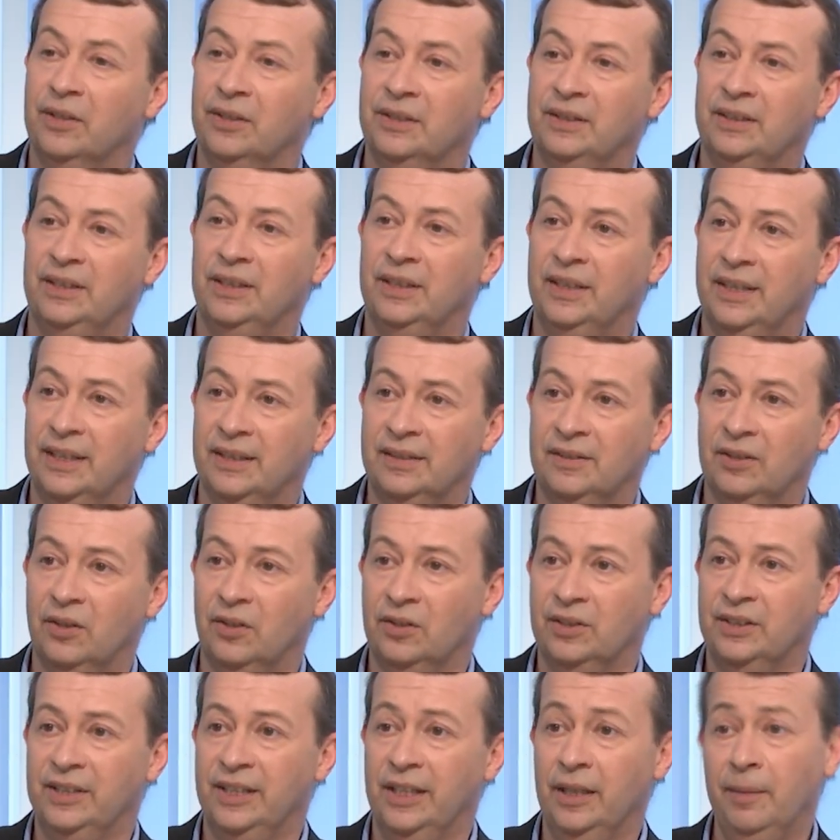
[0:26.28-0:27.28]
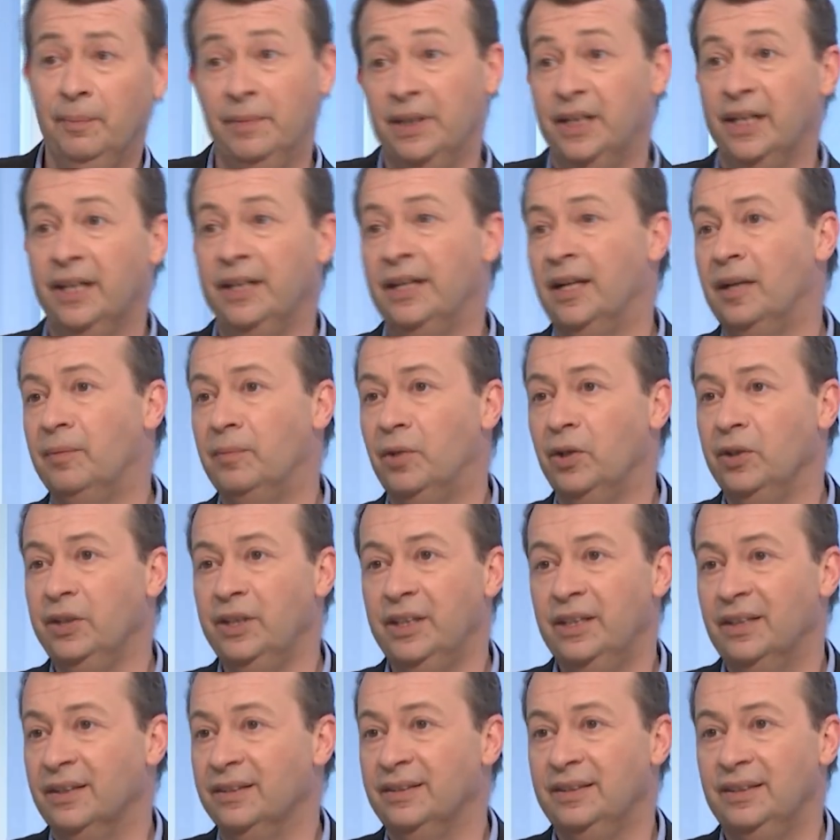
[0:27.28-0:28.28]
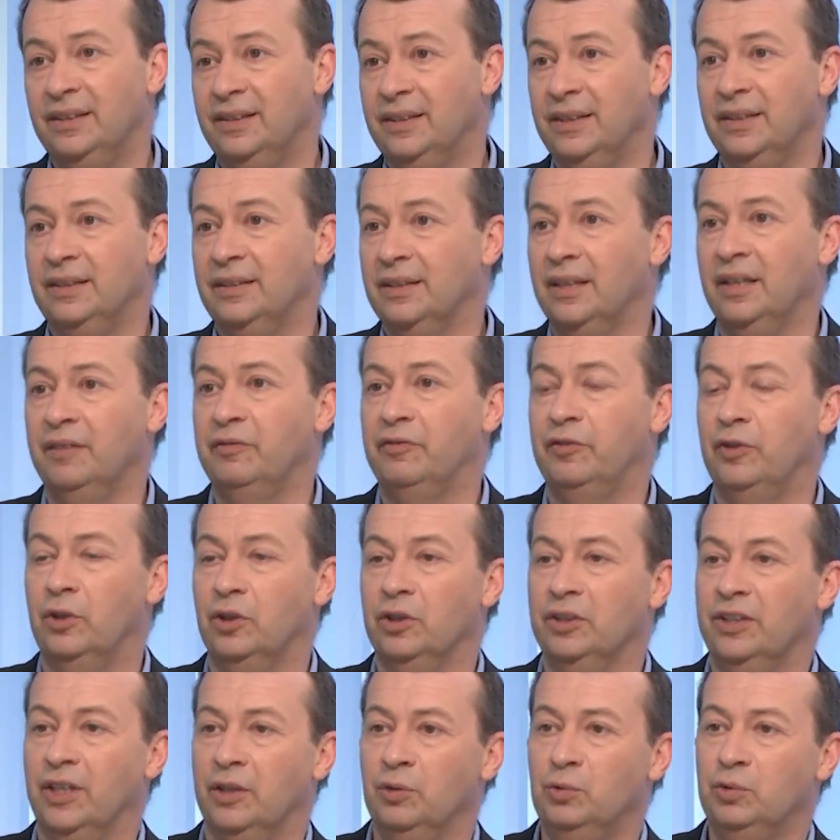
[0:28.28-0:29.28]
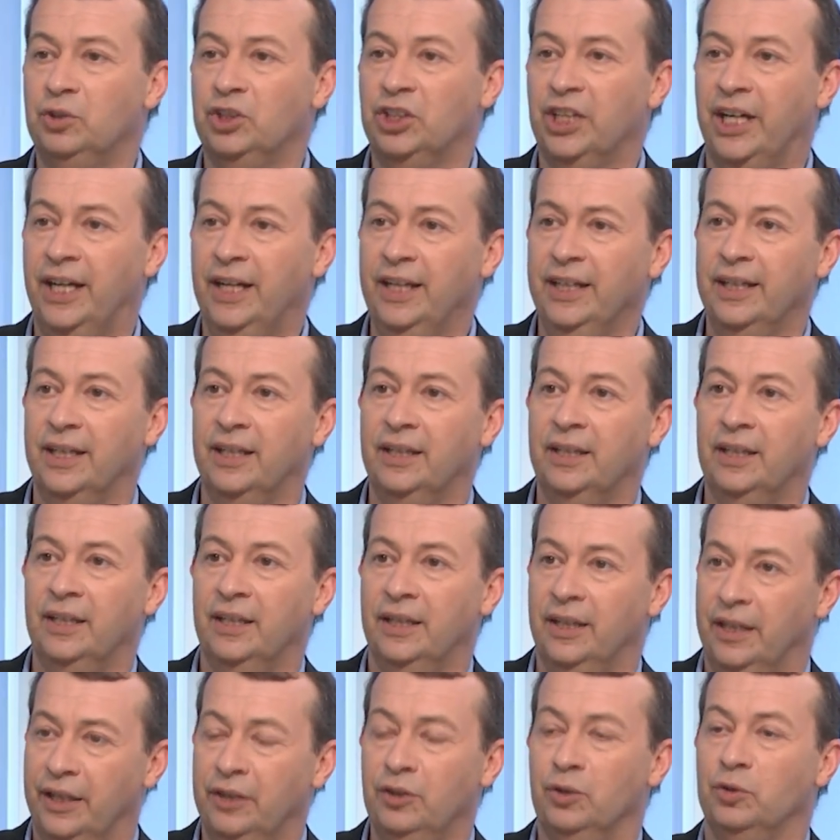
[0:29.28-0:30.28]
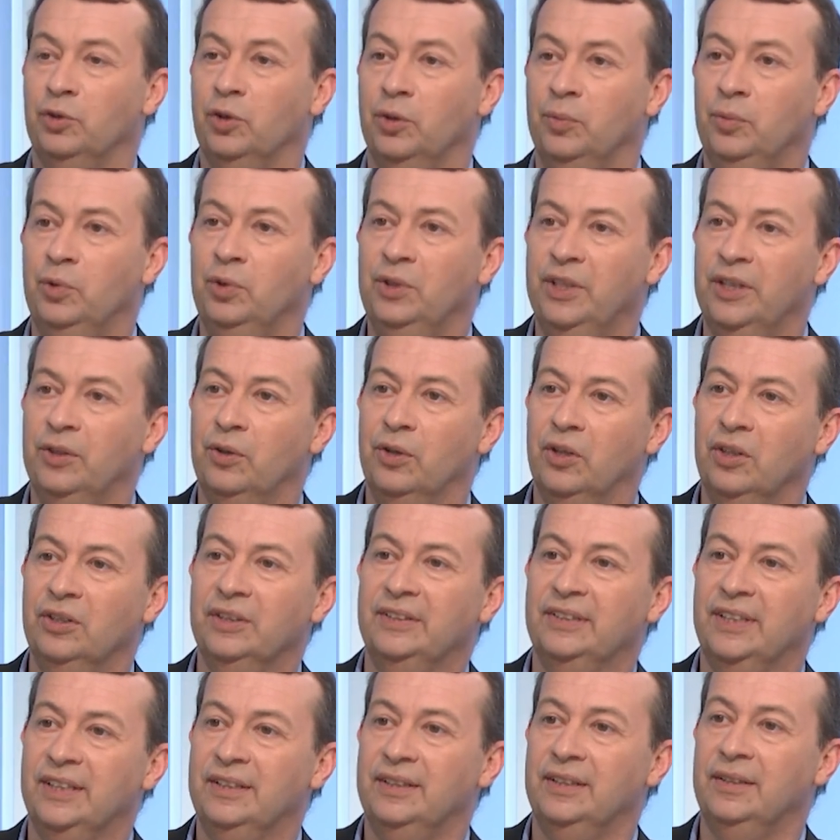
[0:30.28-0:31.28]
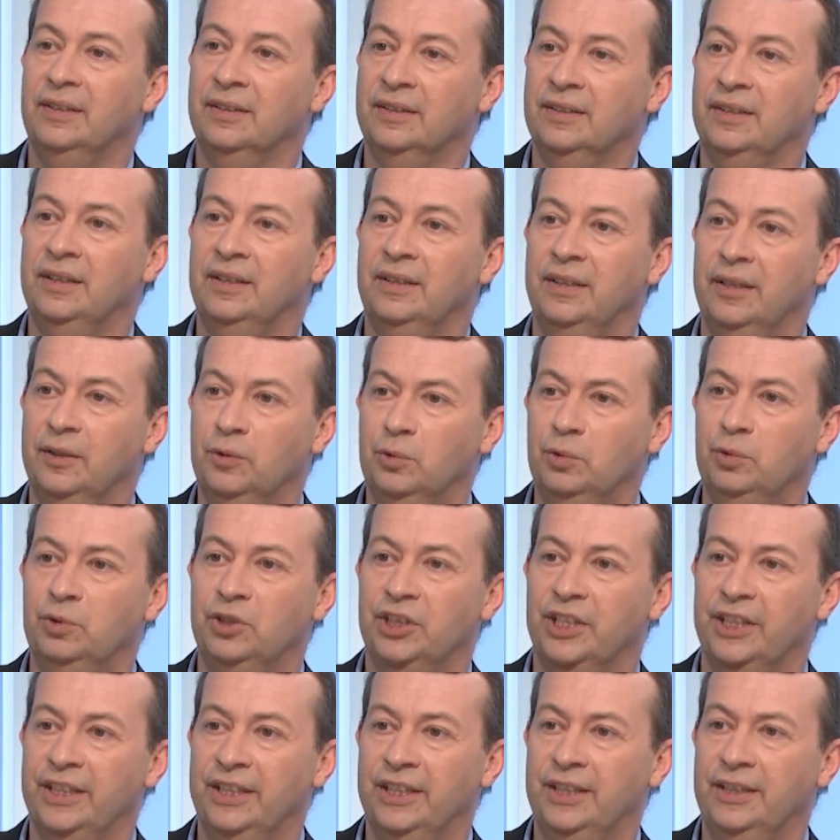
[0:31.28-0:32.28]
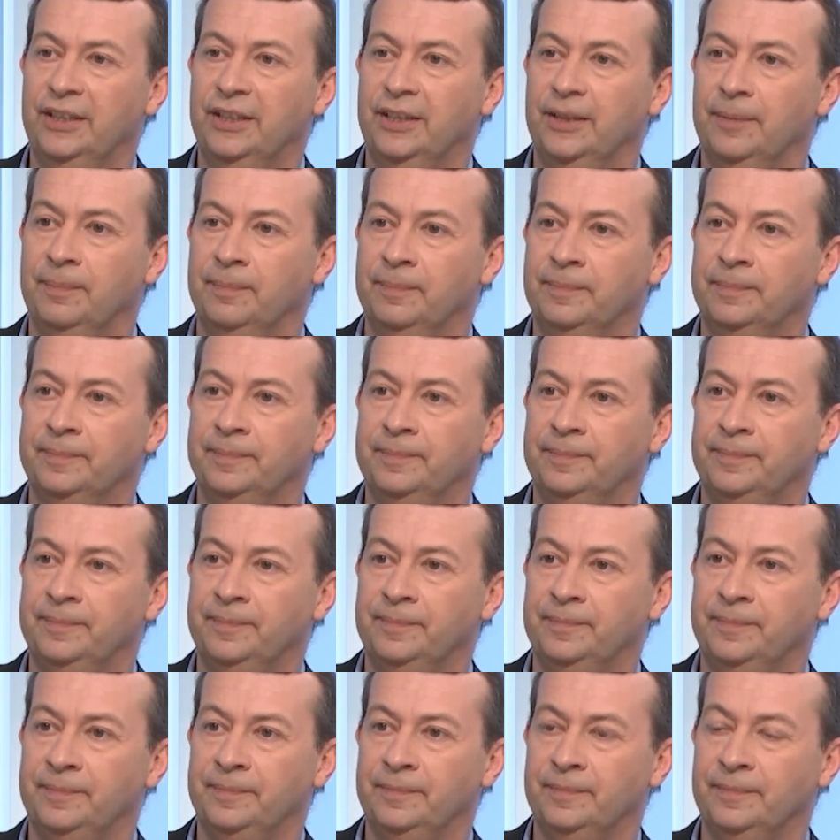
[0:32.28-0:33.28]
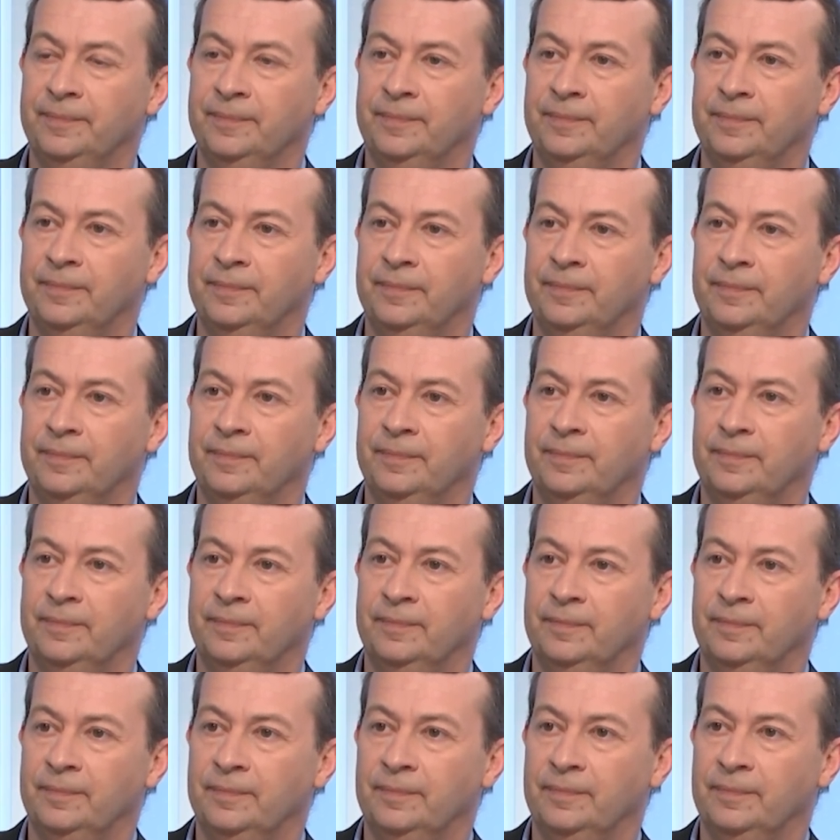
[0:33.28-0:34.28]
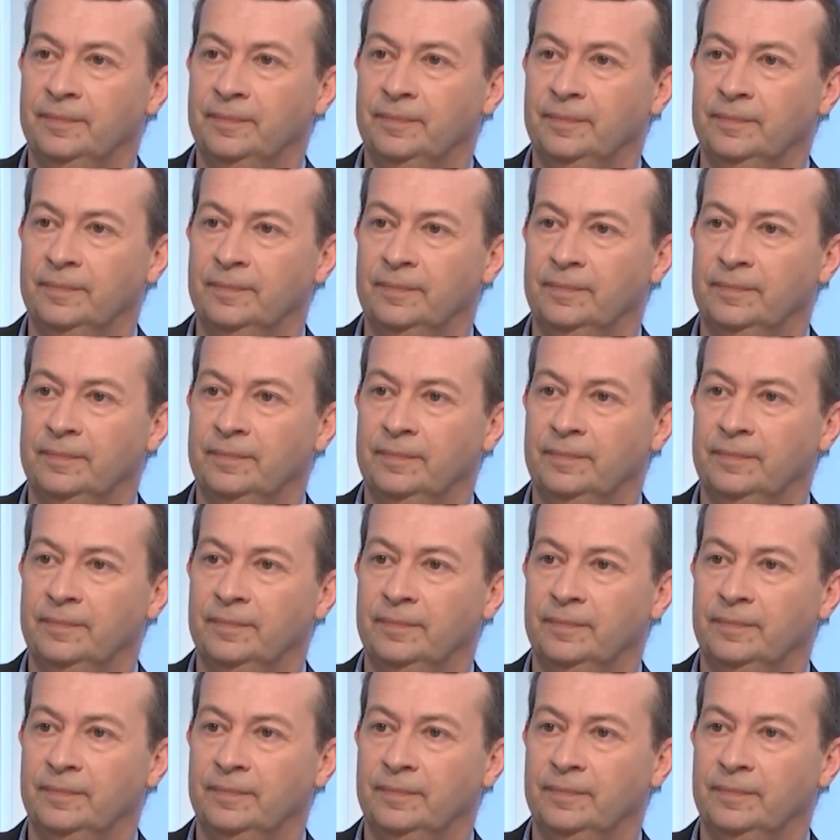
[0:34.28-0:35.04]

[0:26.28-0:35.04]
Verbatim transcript: antique extraordinaire, mais il y a également une identité très forte à Luciane. Et notre but est de rendre cette identité aux Lucianinki. Présentation de la commune en